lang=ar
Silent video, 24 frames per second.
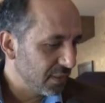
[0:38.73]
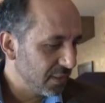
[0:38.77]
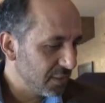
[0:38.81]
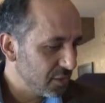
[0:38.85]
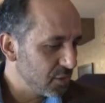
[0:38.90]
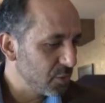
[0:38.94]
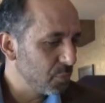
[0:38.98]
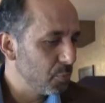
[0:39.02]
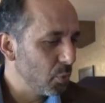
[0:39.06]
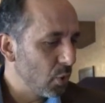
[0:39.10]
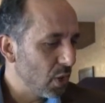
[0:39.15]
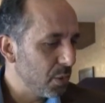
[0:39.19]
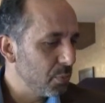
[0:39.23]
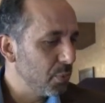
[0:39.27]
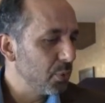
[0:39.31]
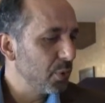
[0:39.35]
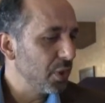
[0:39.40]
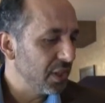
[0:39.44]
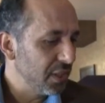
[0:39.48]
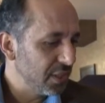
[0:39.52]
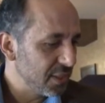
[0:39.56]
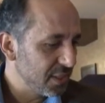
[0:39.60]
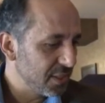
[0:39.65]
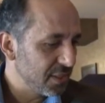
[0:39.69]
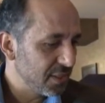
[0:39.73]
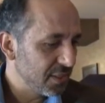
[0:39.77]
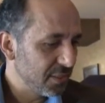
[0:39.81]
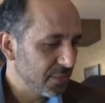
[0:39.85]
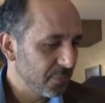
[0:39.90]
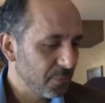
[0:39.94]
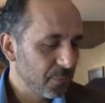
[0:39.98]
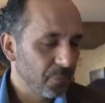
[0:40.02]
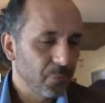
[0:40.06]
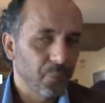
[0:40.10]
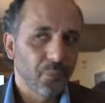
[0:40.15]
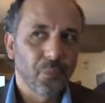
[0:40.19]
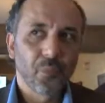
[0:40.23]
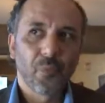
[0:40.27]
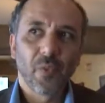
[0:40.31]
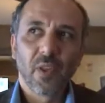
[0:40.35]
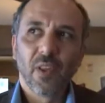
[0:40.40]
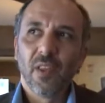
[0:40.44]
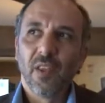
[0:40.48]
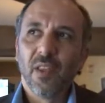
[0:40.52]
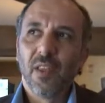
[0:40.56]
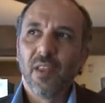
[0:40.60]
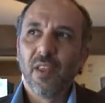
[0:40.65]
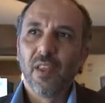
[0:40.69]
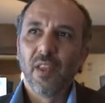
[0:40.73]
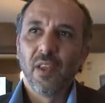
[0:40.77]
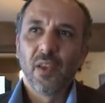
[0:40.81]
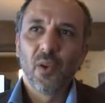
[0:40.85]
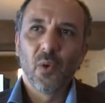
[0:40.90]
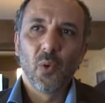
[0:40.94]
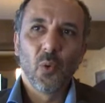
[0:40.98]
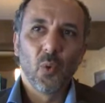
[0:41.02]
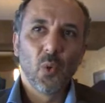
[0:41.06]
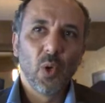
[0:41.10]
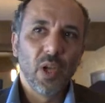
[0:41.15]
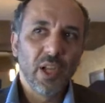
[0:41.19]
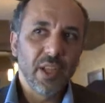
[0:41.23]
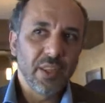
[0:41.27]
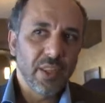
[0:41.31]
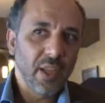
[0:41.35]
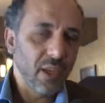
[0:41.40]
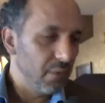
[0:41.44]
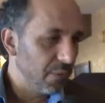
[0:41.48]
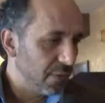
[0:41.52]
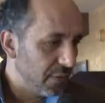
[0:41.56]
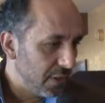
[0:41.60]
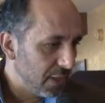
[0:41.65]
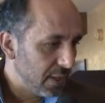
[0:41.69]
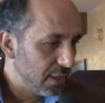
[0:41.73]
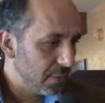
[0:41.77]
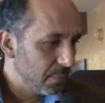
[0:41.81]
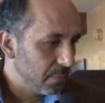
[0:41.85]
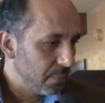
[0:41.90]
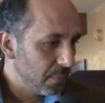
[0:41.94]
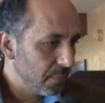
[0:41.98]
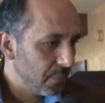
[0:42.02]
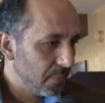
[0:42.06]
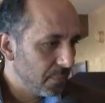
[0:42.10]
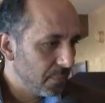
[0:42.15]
اسمه ابو كيس وهذا الفيلم